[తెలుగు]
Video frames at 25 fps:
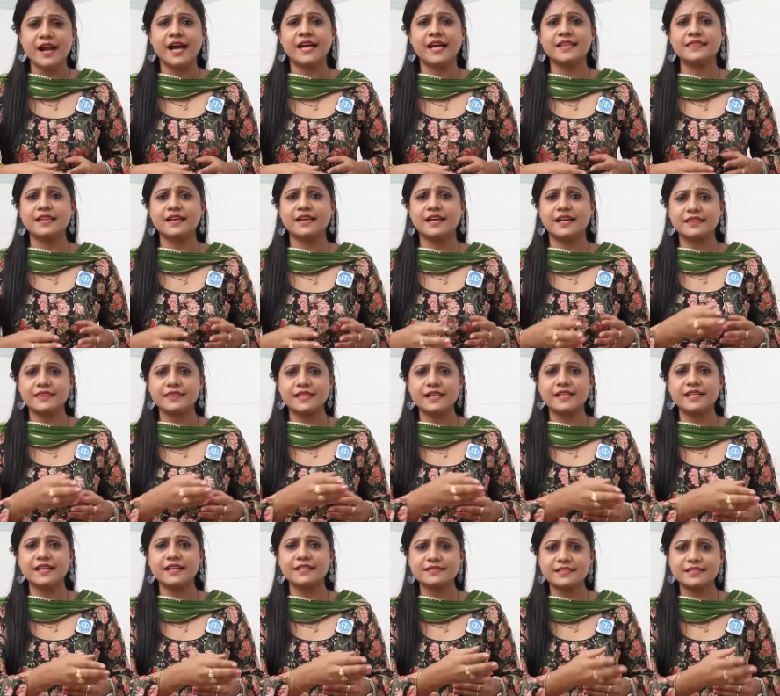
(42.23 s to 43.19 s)
అంత
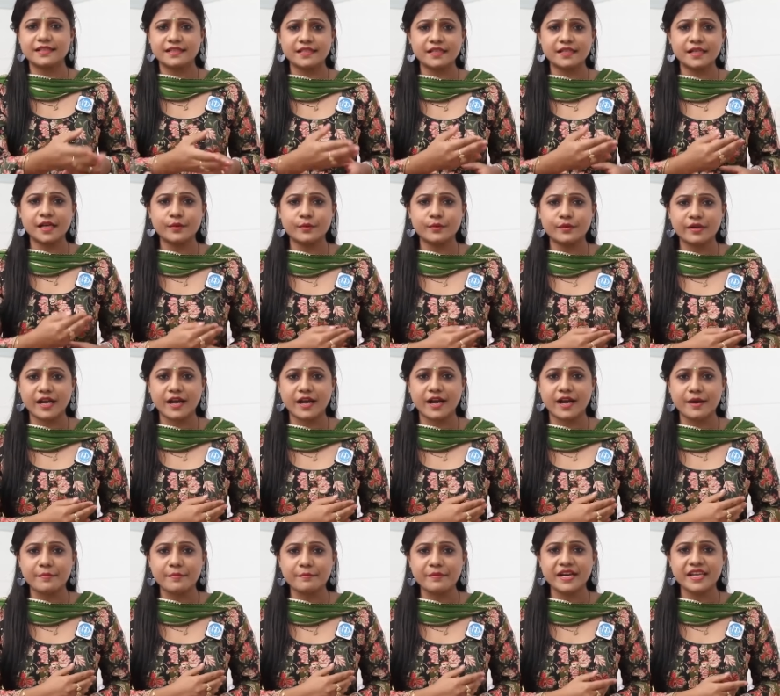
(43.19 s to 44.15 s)
అందంగా చక్కగా ఉన్న
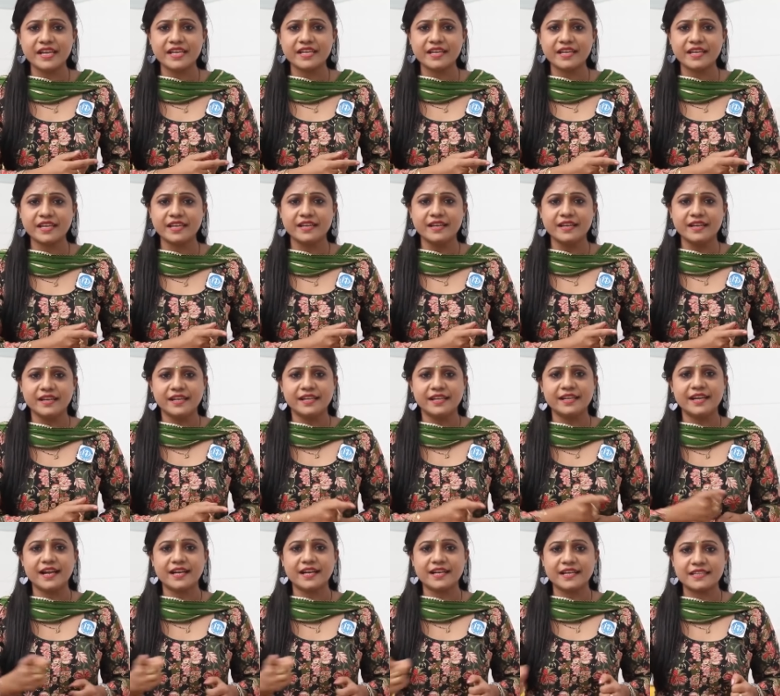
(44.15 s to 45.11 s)
అమ్మాయికి
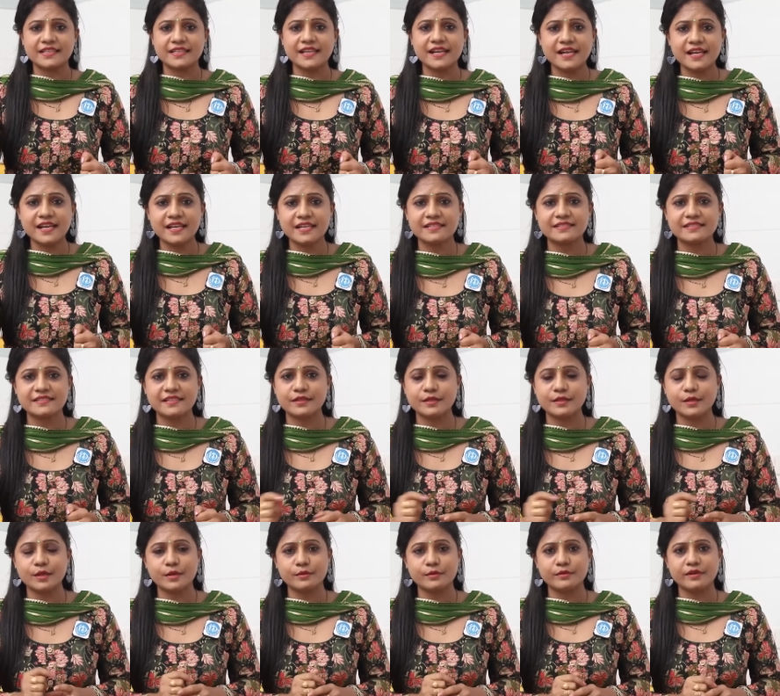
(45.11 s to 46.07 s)
ఇలా కదల్లేని
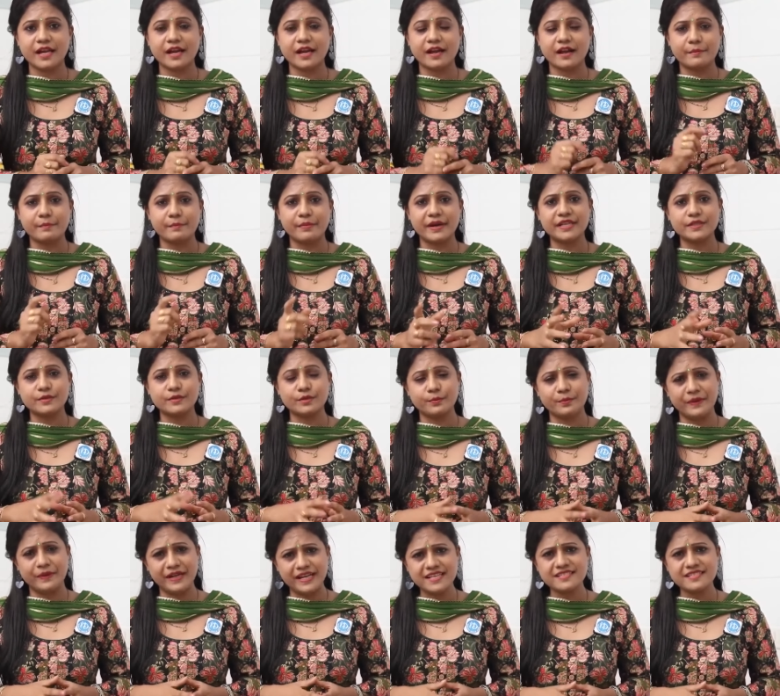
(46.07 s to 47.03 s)
స్థితిలో ఉన్న అబ్బాయితో
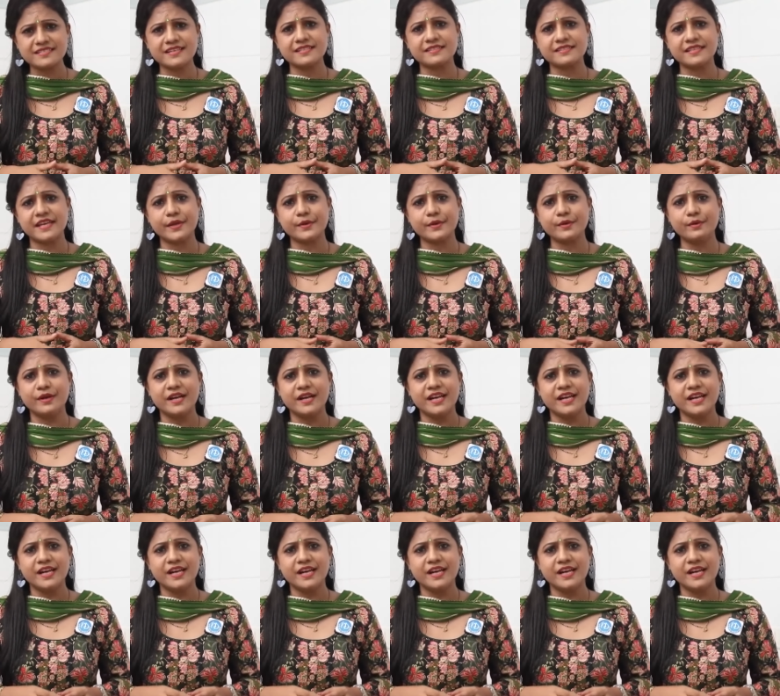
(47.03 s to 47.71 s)
పెళ్లి చేశారు